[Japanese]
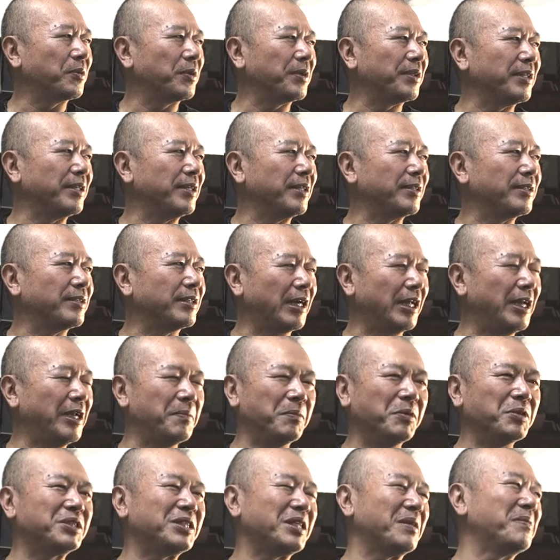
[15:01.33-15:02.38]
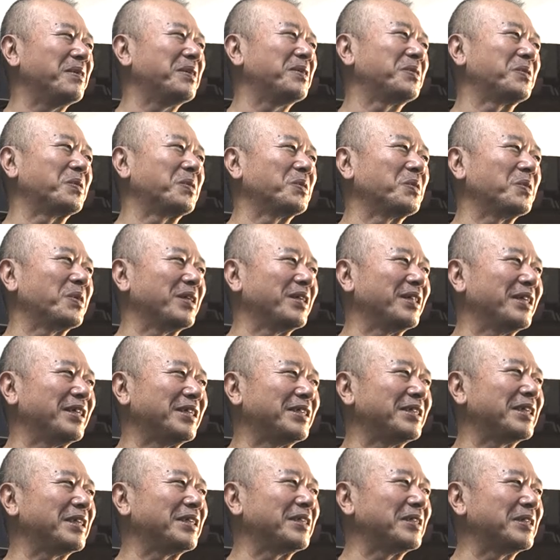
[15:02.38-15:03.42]
これね、誰も責めることがで
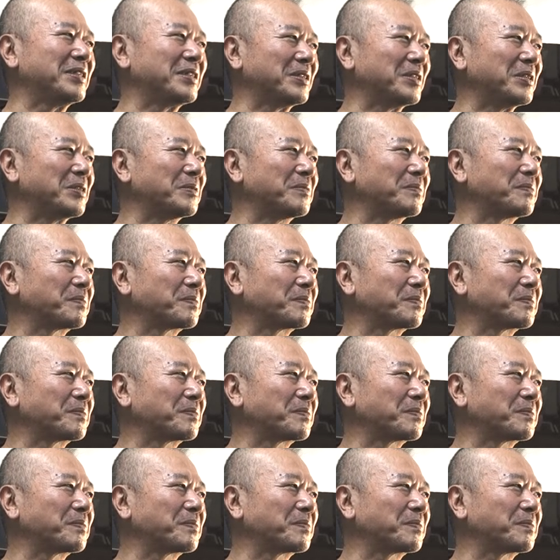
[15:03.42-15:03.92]
きないんですよ。